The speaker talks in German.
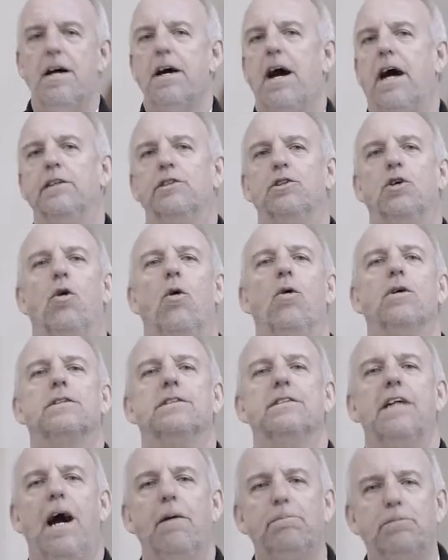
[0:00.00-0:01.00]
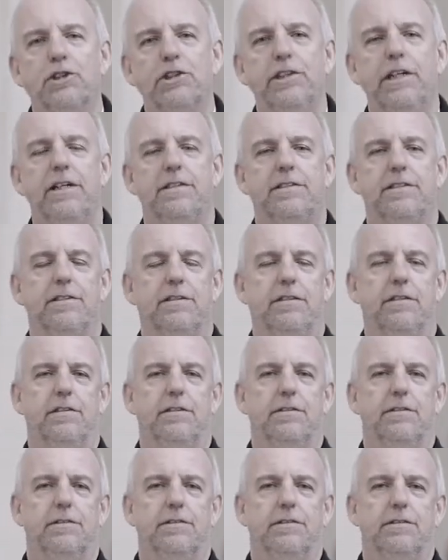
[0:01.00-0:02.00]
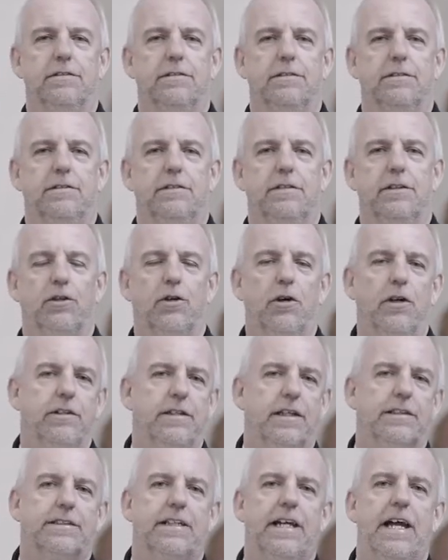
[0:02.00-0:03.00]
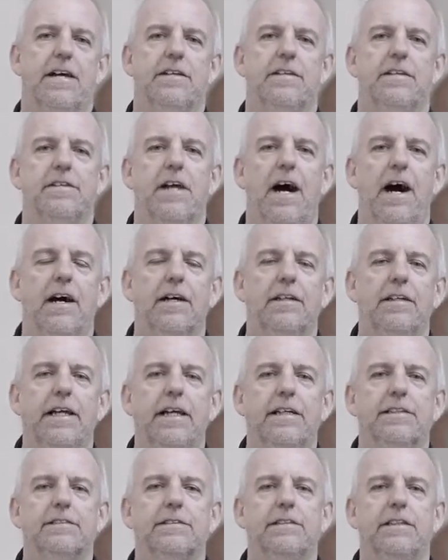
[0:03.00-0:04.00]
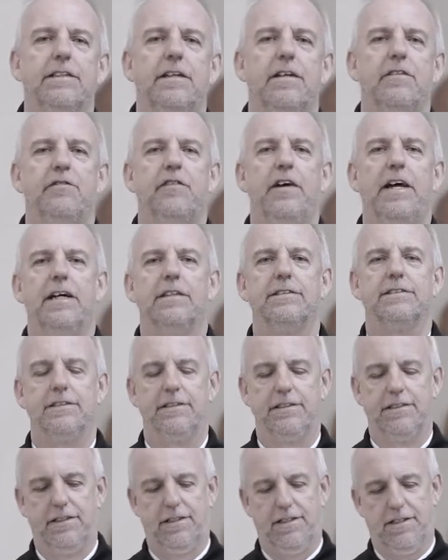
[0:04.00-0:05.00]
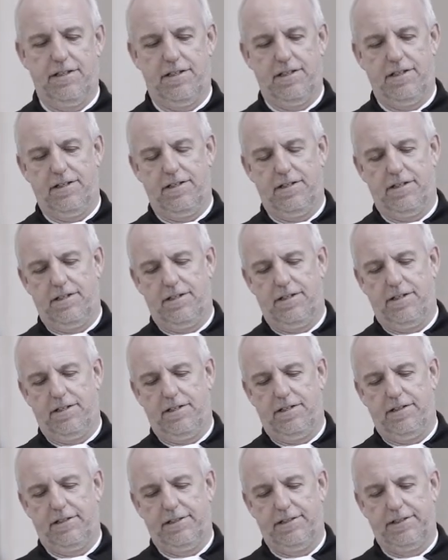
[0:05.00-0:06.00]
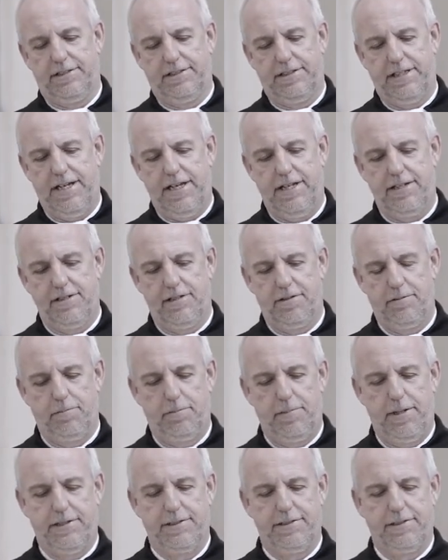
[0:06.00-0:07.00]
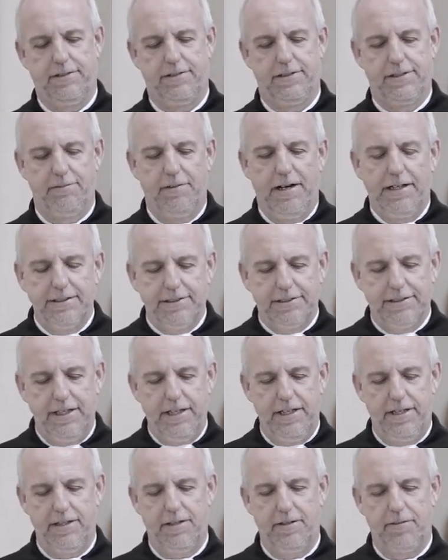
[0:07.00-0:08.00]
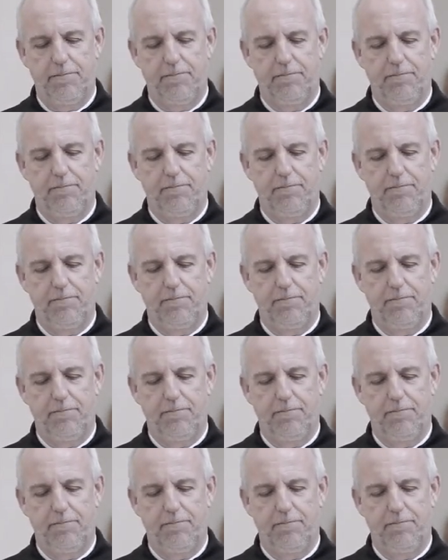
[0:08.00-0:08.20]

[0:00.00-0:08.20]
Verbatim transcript: einen großen Abschnitt. Ihr könnt das gerne nachlesen in den Versen 10 bis 20